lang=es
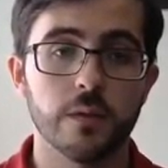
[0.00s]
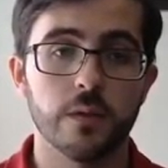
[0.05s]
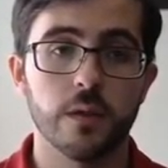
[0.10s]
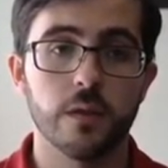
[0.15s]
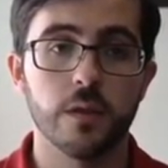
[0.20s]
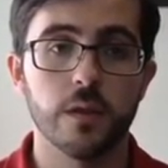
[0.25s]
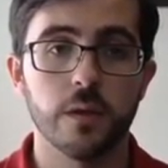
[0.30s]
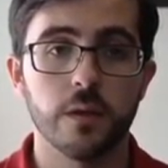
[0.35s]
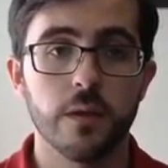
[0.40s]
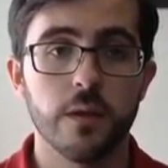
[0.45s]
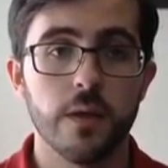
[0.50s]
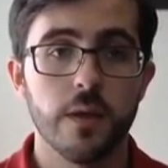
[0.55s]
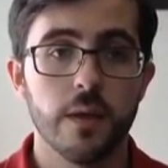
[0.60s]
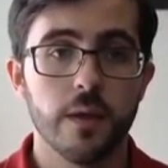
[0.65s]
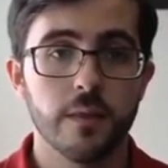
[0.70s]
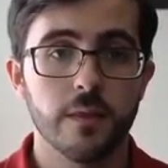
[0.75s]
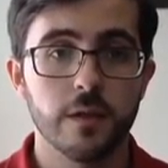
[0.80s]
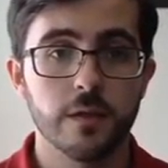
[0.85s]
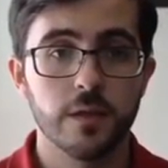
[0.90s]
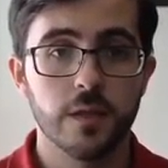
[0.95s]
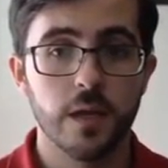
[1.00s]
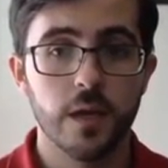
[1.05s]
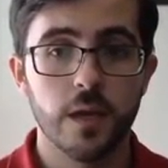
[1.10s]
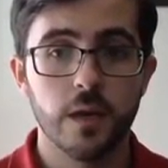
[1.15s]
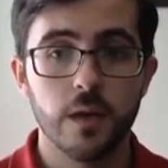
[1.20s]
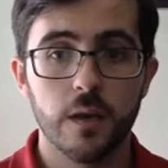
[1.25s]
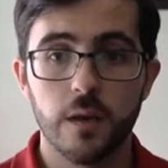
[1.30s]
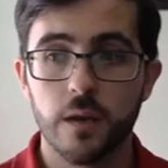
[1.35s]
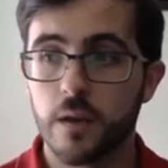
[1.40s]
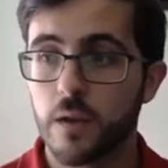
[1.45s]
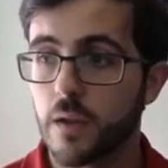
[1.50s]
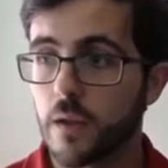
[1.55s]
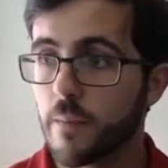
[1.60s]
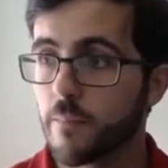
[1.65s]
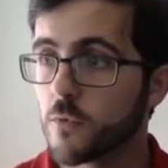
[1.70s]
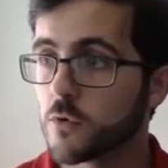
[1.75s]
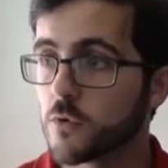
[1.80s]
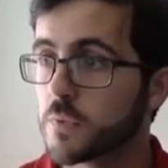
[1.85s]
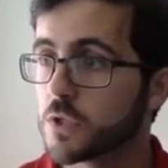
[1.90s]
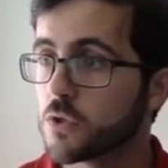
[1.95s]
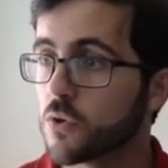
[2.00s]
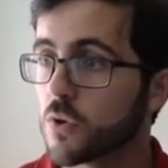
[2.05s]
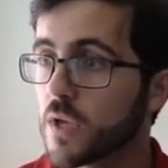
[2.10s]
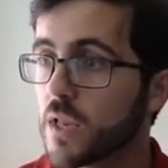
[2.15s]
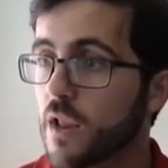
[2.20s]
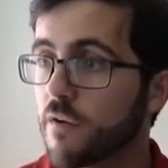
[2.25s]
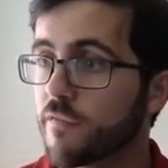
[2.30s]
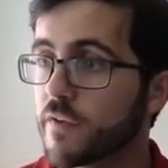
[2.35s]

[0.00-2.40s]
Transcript: Es decir, desde el, hemos visto que la